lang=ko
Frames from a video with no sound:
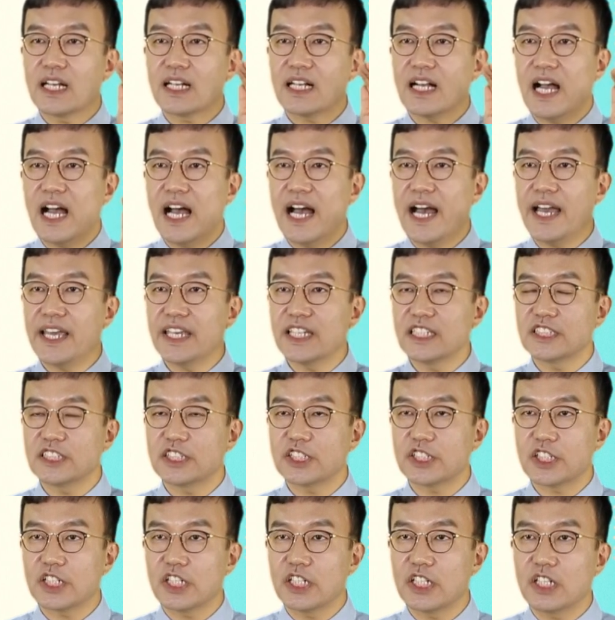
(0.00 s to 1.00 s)

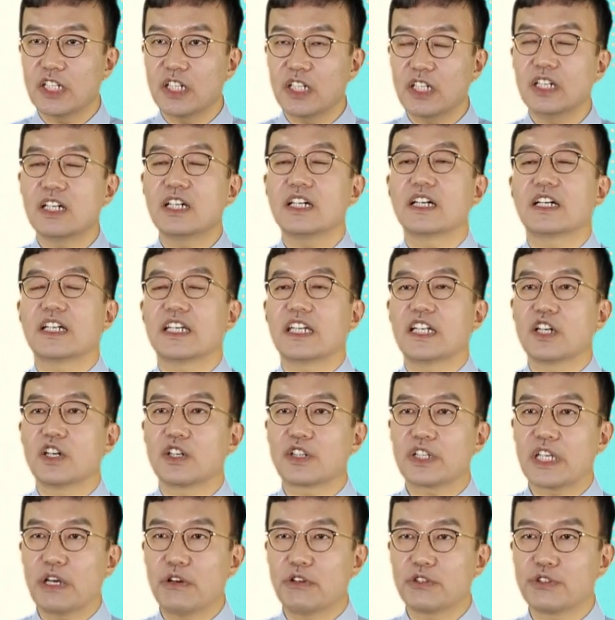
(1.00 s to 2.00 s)
카이처
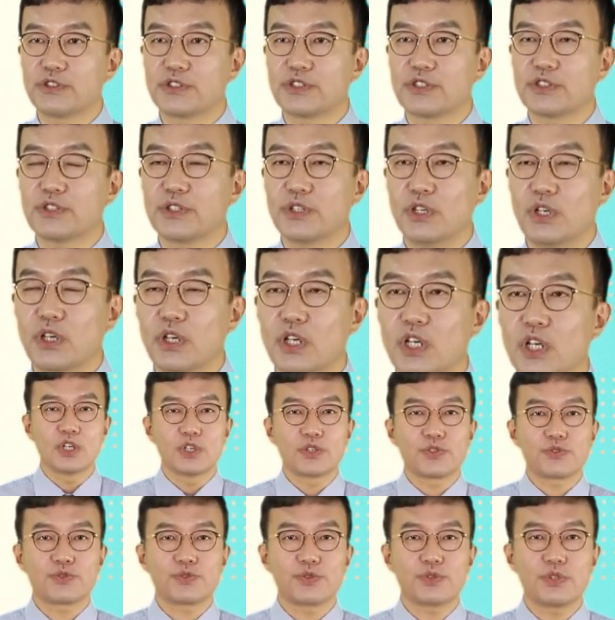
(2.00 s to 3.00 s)
이렇게 얻으시고요.
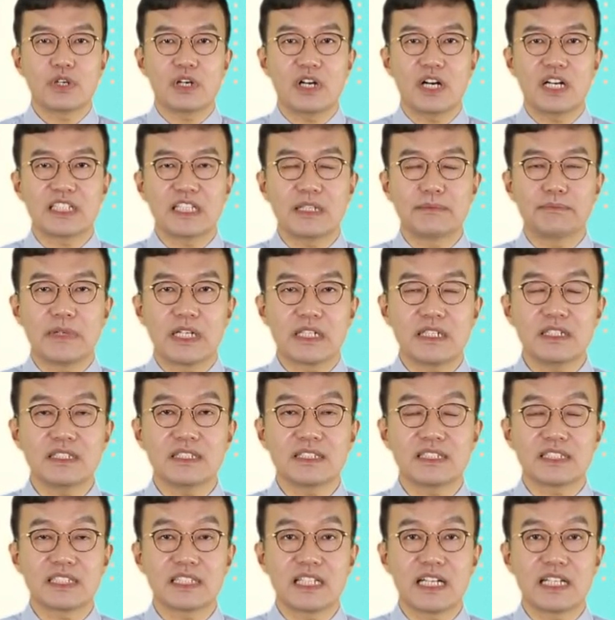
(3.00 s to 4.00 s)
수영하단
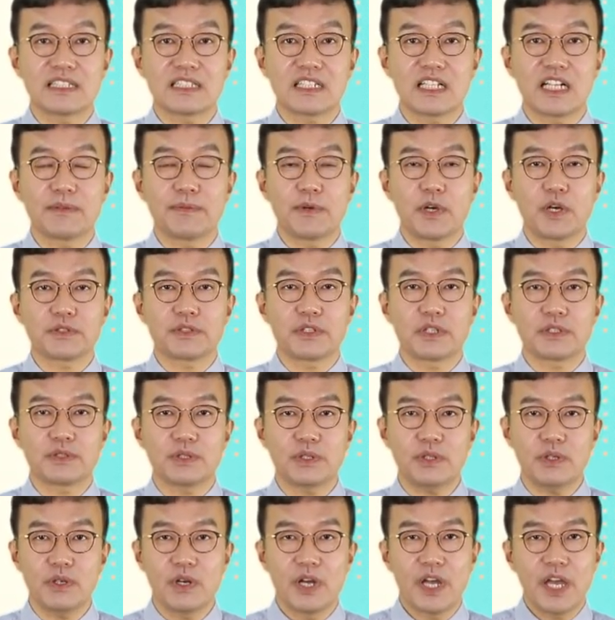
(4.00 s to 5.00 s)
말은 지난 시간에
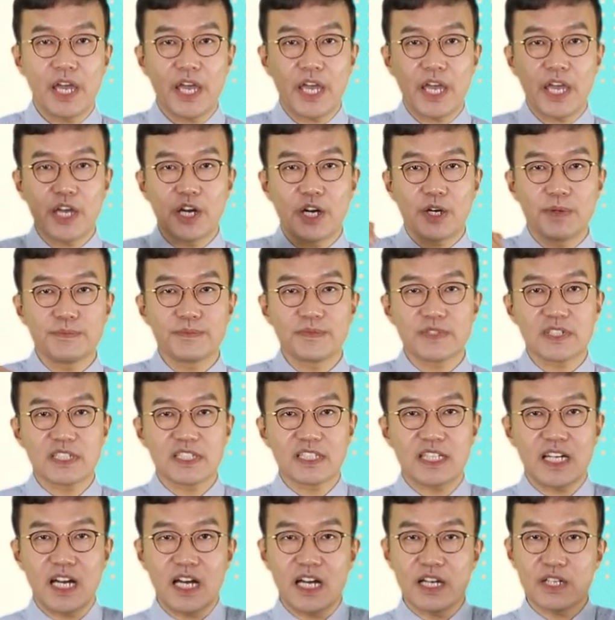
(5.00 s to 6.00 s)
배웠었죠.
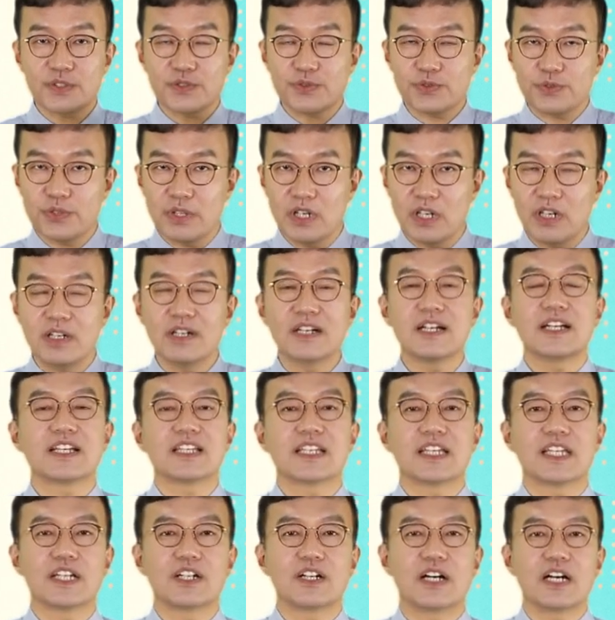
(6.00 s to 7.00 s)
헤엄치다, 수영
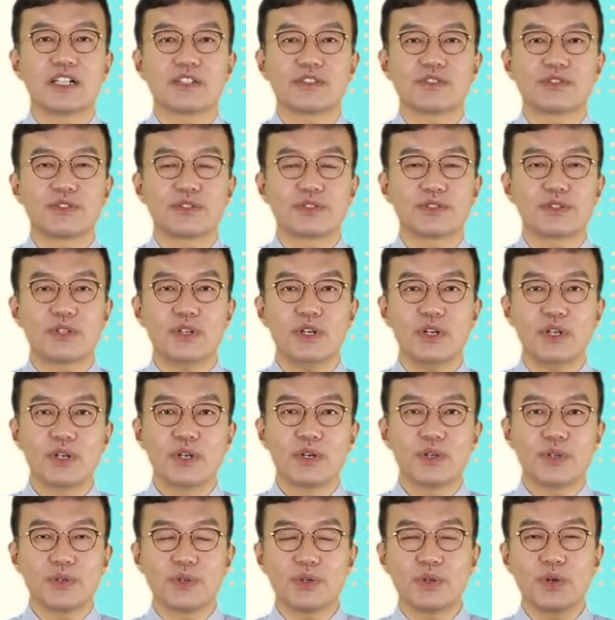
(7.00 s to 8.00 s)
이러한 거죠. 로
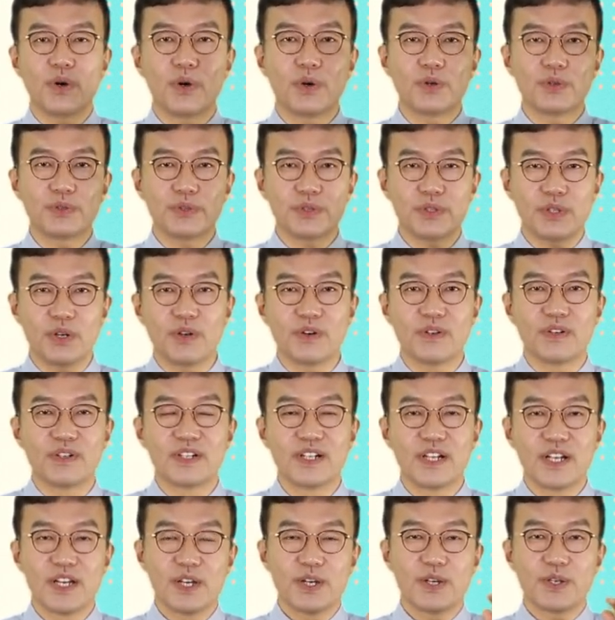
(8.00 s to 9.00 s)
여우용,
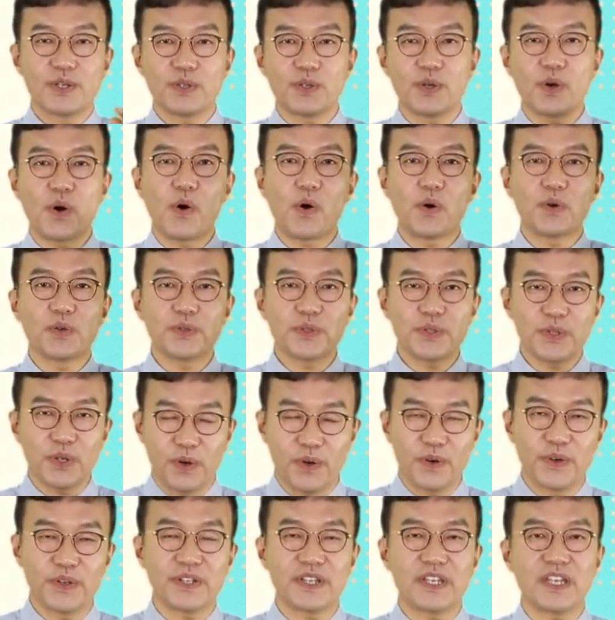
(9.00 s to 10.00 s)

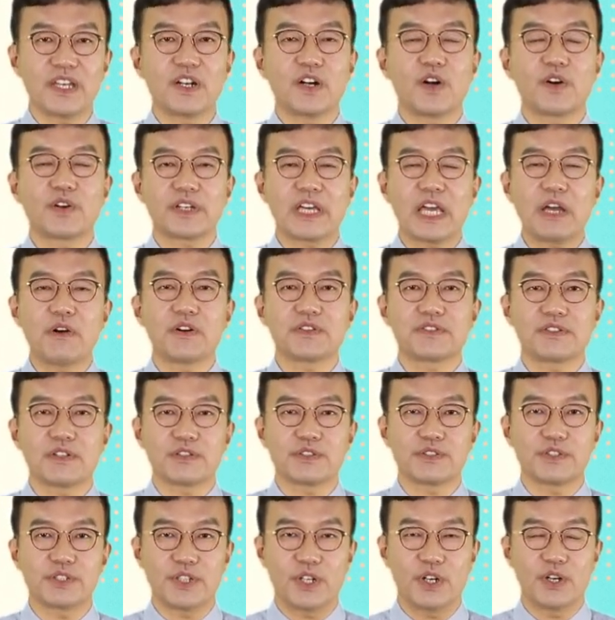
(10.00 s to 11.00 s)
여우용 이렇게
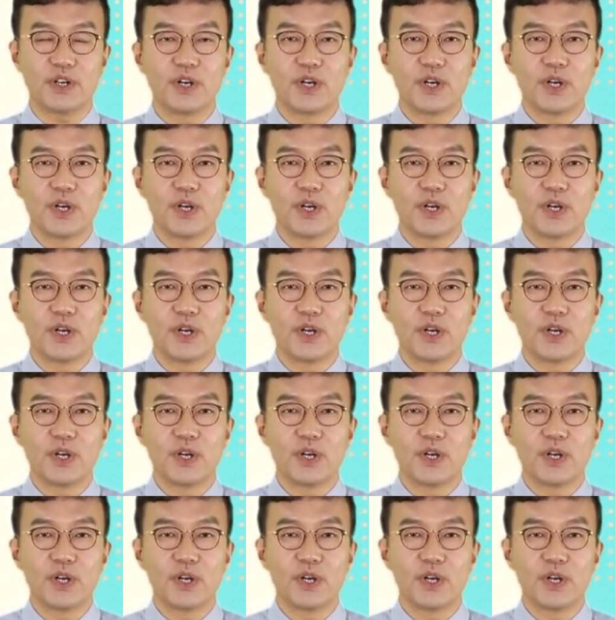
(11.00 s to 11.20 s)
외웠었고요.